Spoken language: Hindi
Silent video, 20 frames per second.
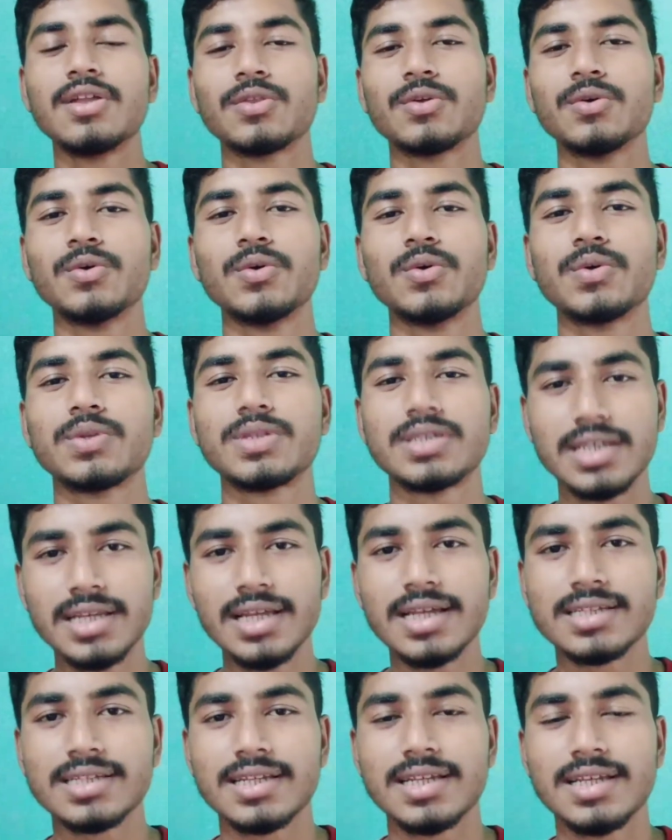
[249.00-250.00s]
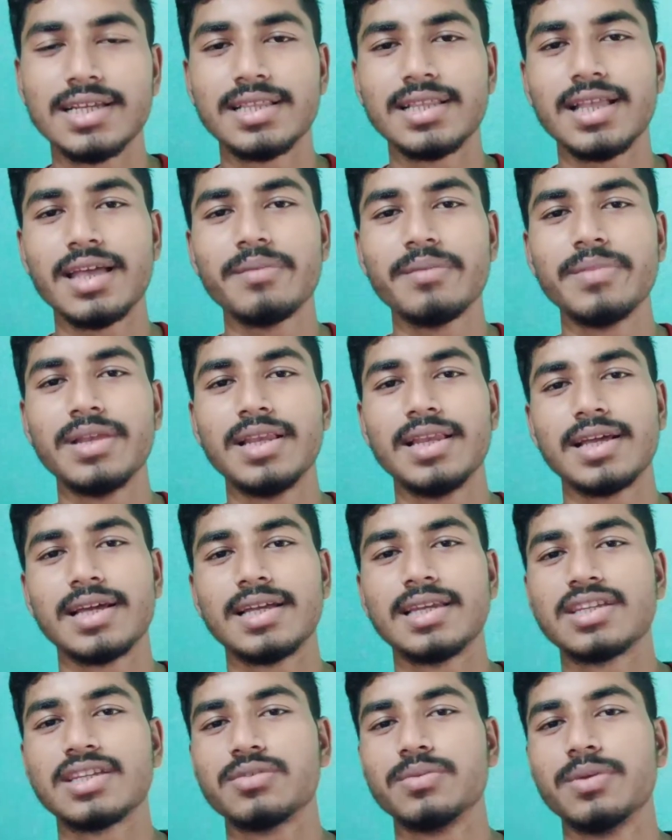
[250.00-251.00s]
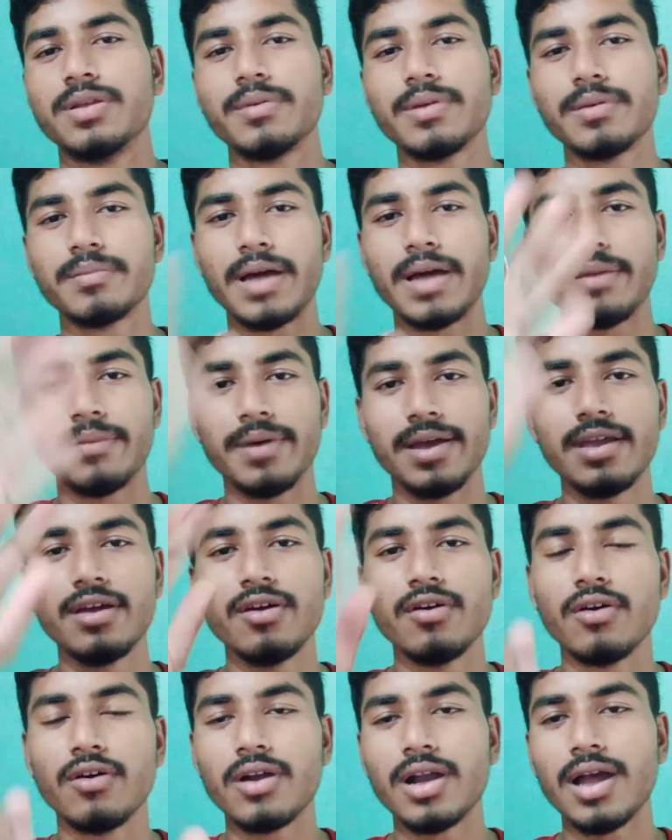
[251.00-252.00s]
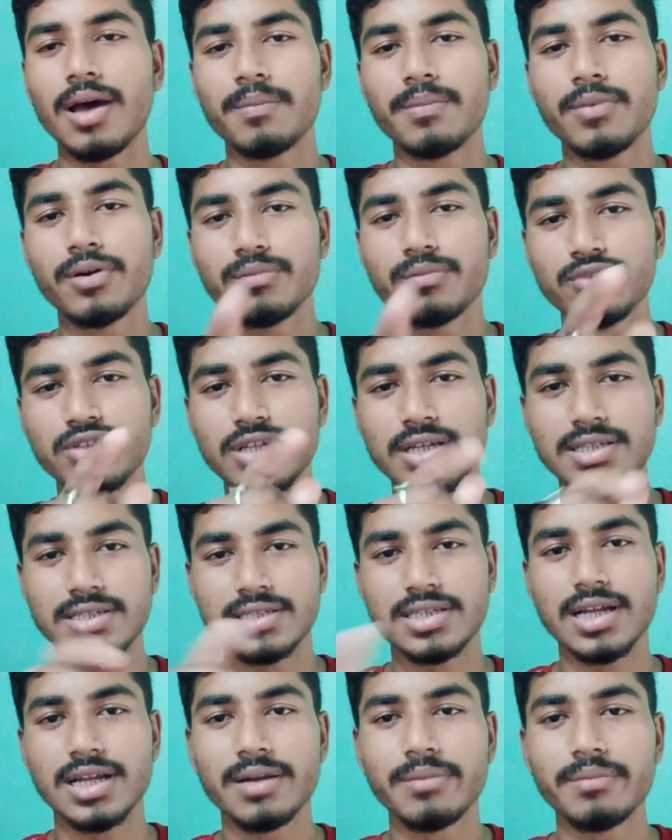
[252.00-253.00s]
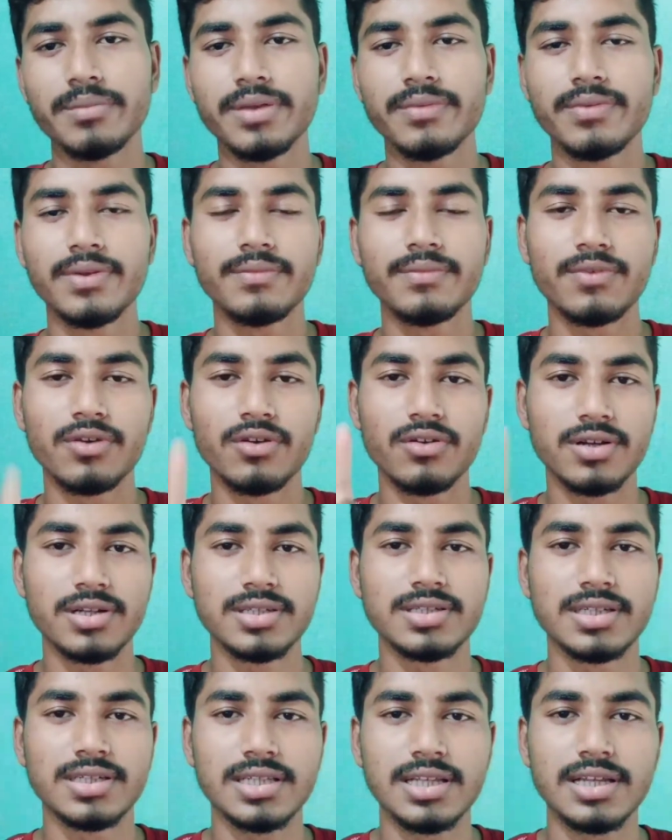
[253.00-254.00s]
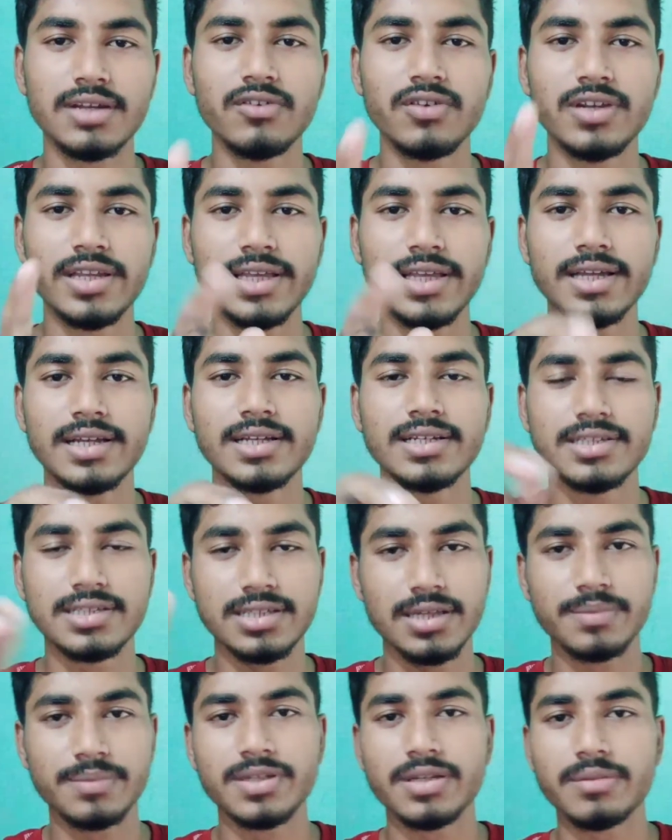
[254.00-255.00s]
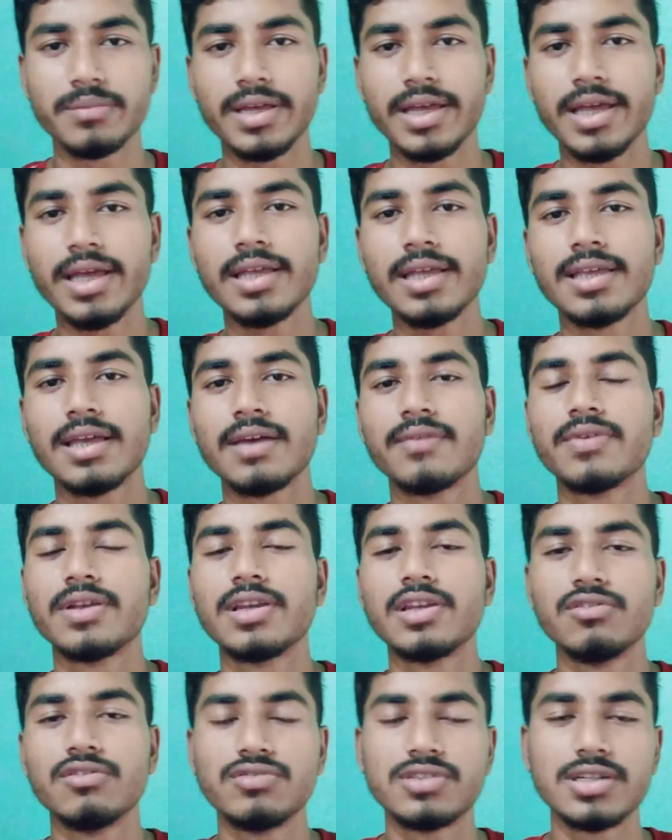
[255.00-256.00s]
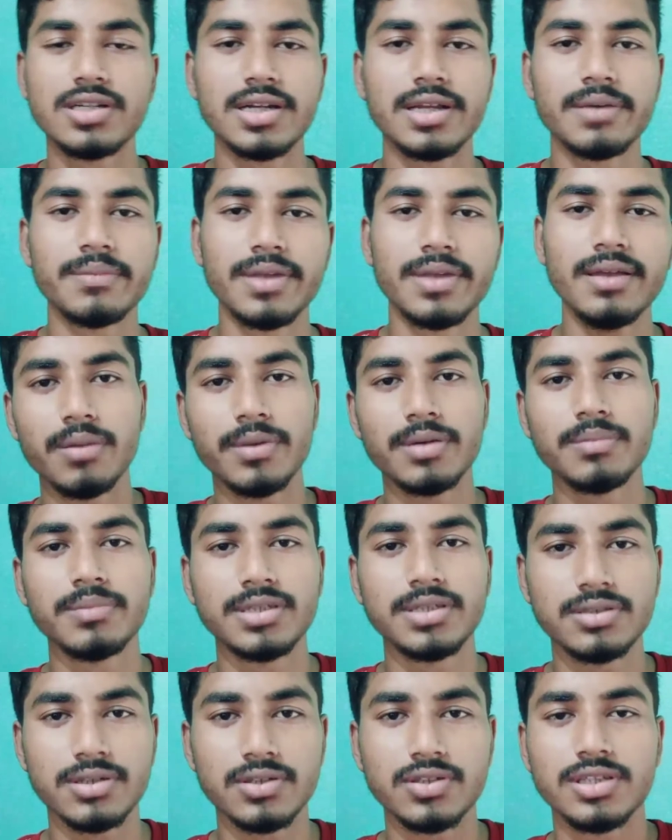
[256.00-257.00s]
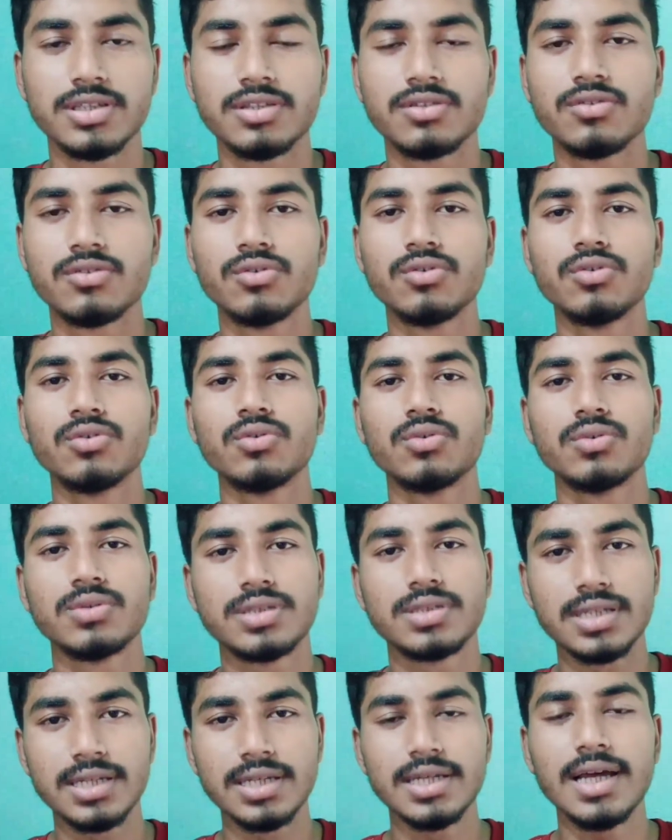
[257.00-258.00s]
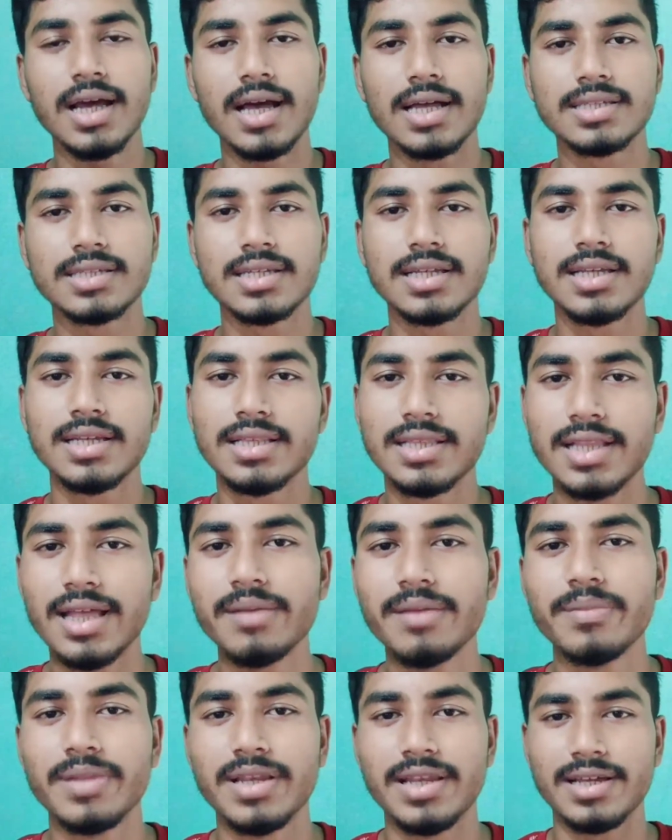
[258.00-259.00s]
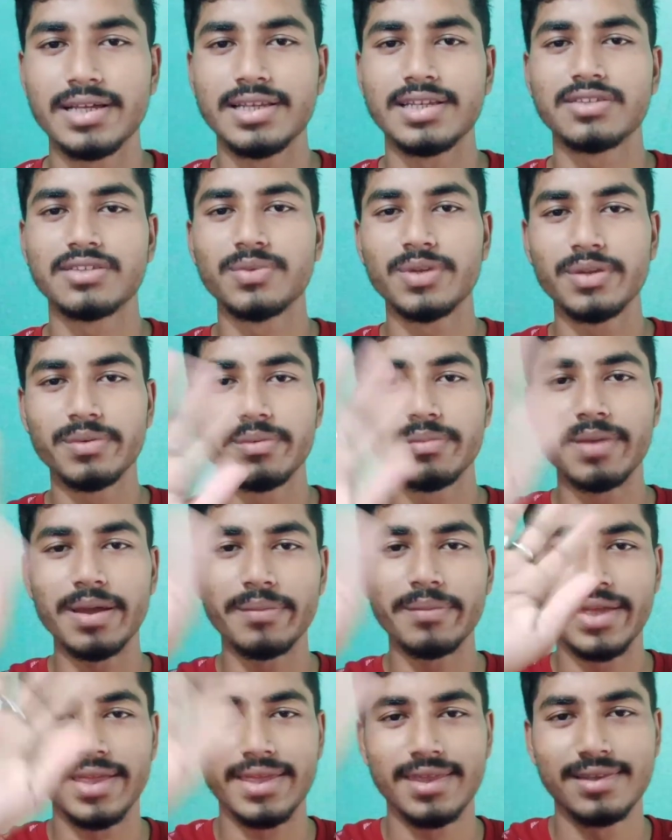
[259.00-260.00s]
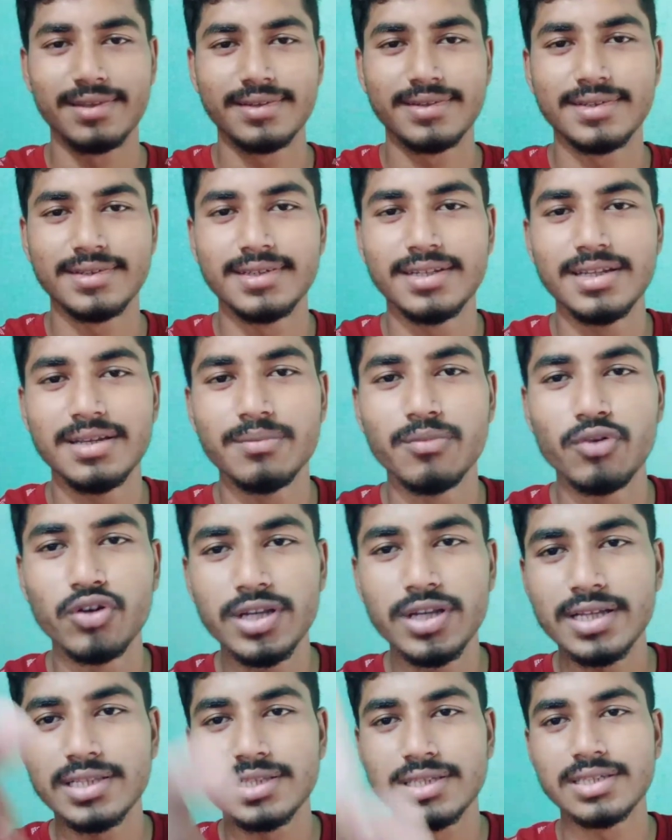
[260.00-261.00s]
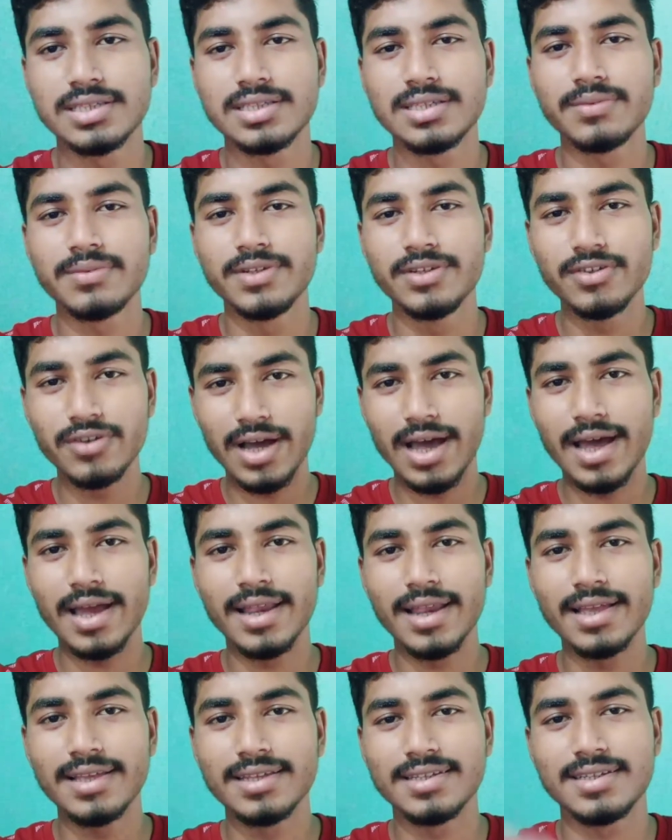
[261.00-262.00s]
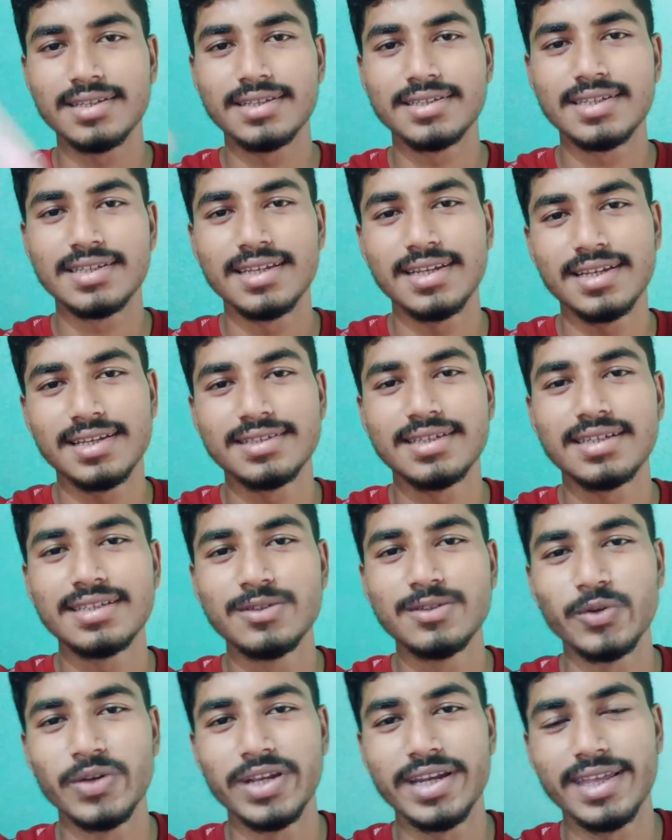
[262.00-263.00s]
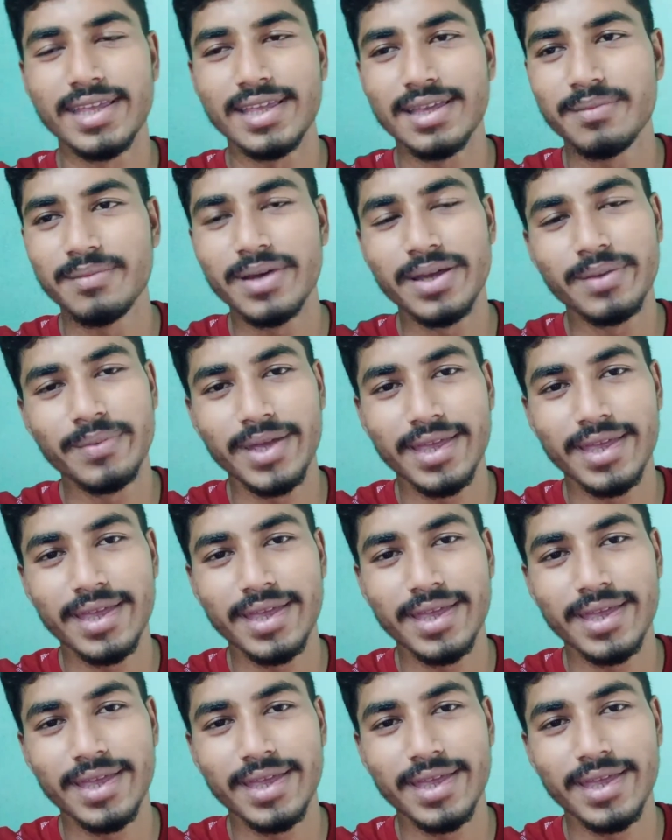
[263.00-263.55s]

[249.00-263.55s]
तो चलिए आज के लिए इतना ही मिलेंगे नेक्स्ट वीडियो में बाय बाय और आप लोग मुझे इंस्टाग्राम में भी फॉलो कर सकते हो लिंक डिस्क्रिप्शन में है या फिर यूज़र नेम है रमन विश्वजीत तो चलिए आज के लिए इतना ही मिलेंगे नेक्स्ट वीडियो में बाय बाय बहुत ही अच्छे अच्छे वीडियो आ रहे हैं इसलिए चैनल के साथ जुड़े रहिए बाय